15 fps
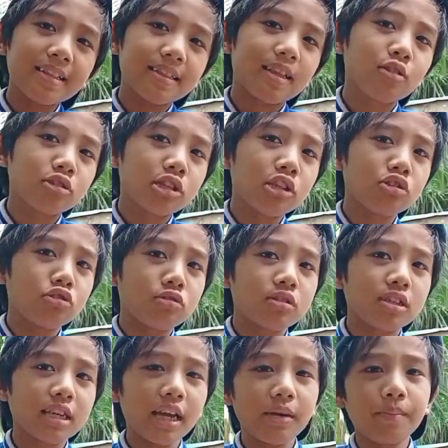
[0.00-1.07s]
10,000
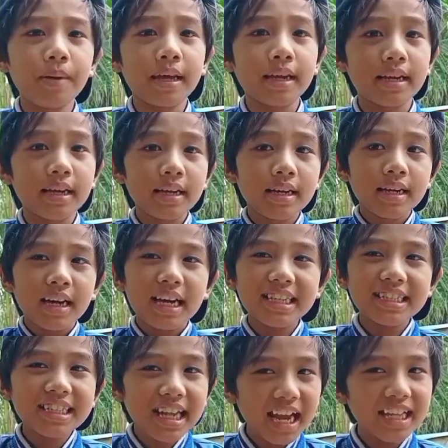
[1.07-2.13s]
subscriber
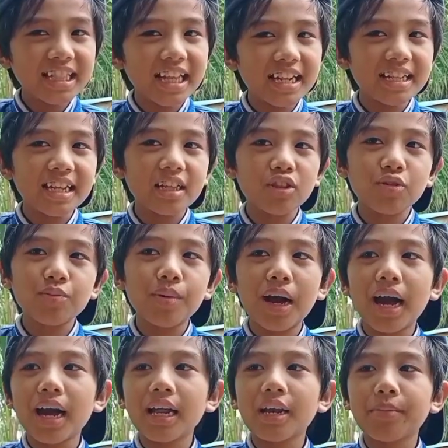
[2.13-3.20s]
ang channel na to
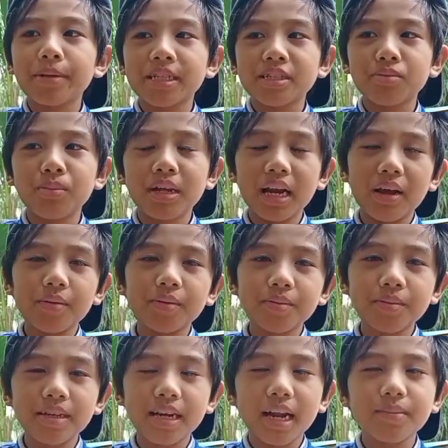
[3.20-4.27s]
mga kalapats.
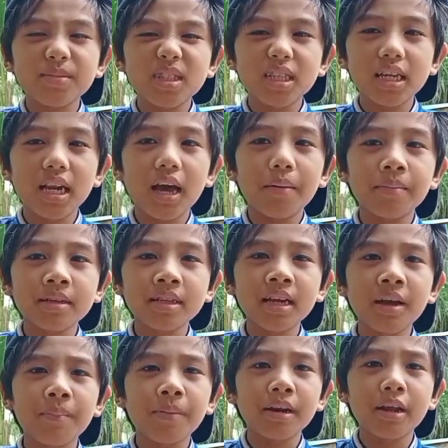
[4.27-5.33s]
Maraming maraming salamat
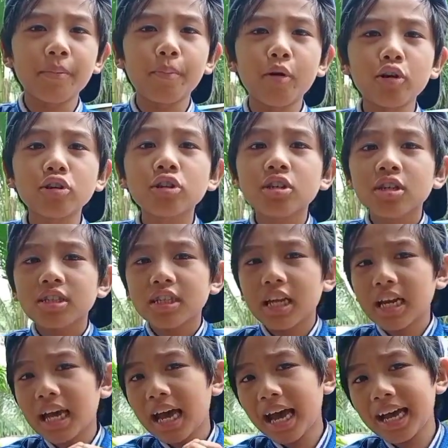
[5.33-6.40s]
nga pala po
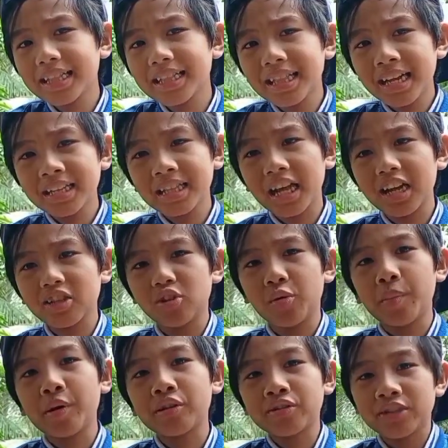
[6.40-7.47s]
sa lahat ng
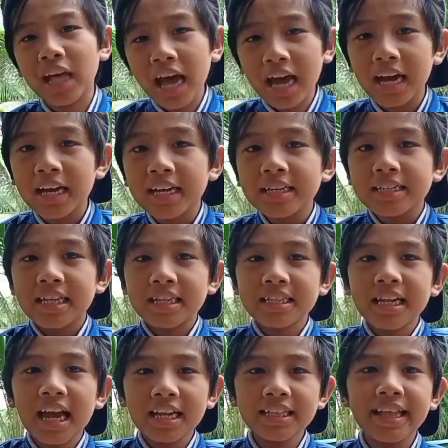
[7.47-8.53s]
nakasuporta sa
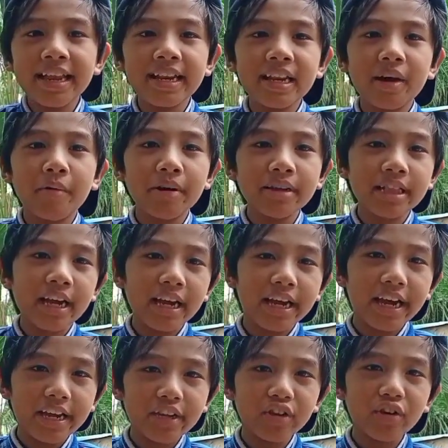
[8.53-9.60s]
channel na
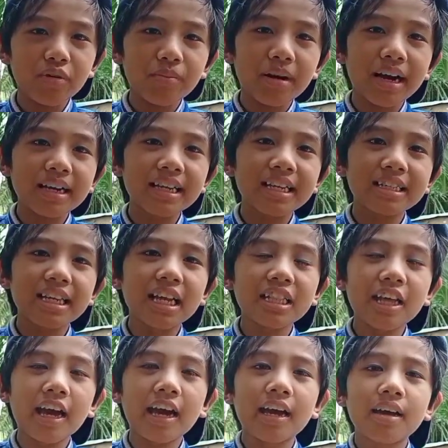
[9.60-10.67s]
Watanggay Niyong Mangya.
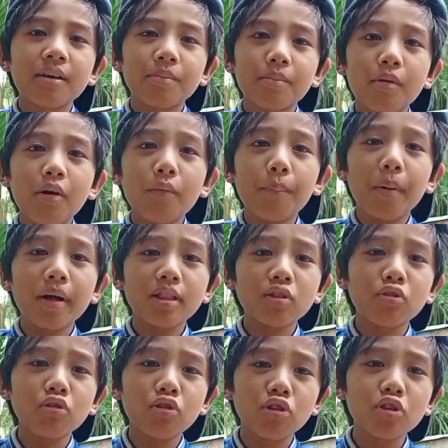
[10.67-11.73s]
Sana po
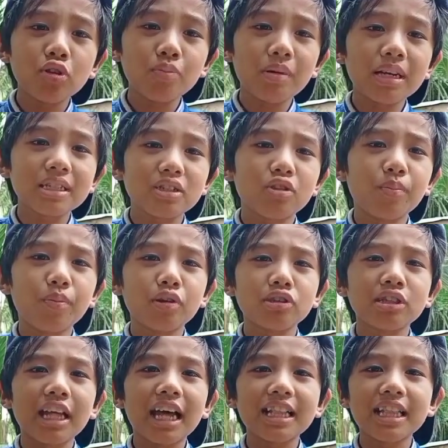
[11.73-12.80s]
patuloy niyo pang
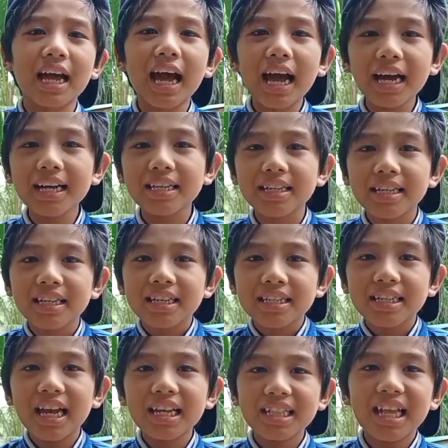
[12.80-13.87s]
suporta na ang
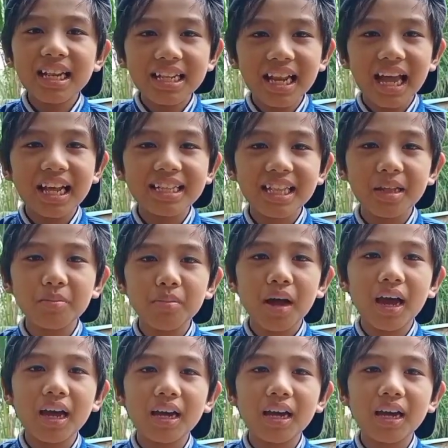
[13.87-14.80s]
channel natin mga